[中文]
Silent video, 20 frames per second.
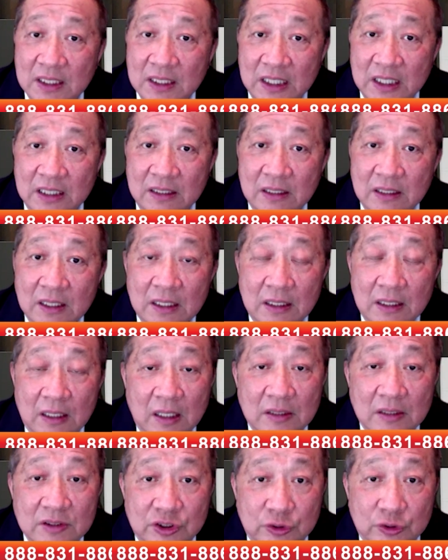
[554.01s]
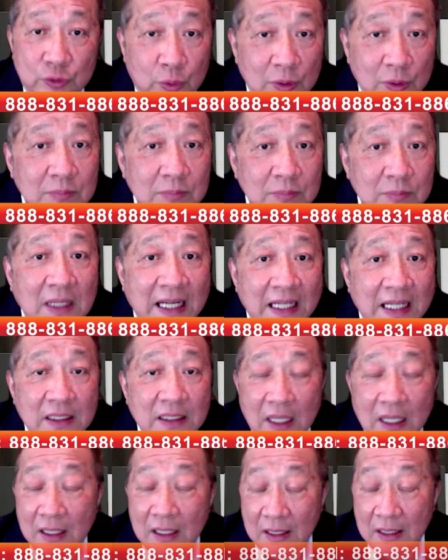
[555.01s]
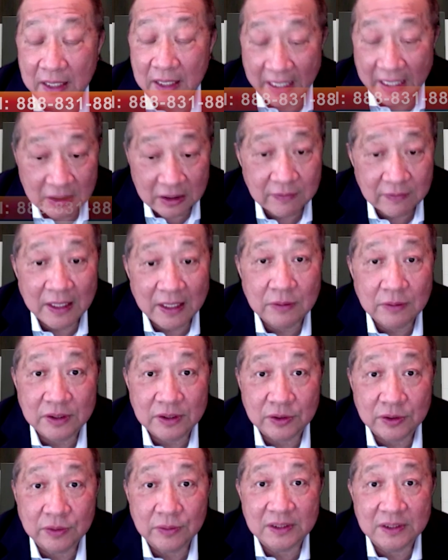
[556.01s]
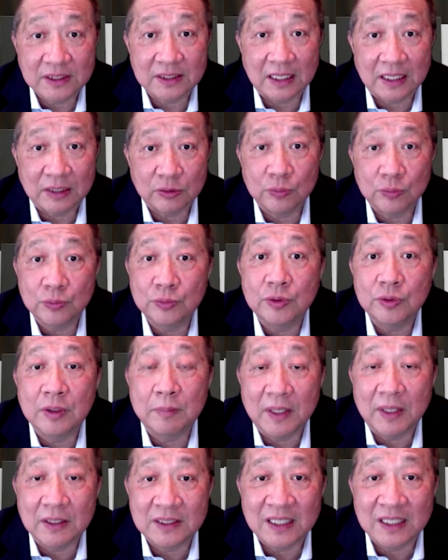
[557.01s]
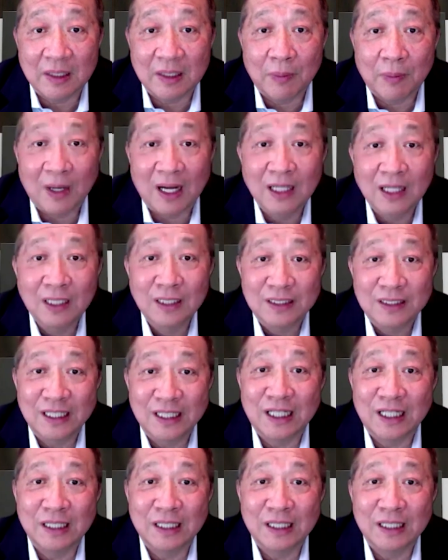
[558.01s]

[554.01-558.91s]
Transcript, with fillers: 可能你呃纯买呃 cash value insurance 啊储蓄的保险的话，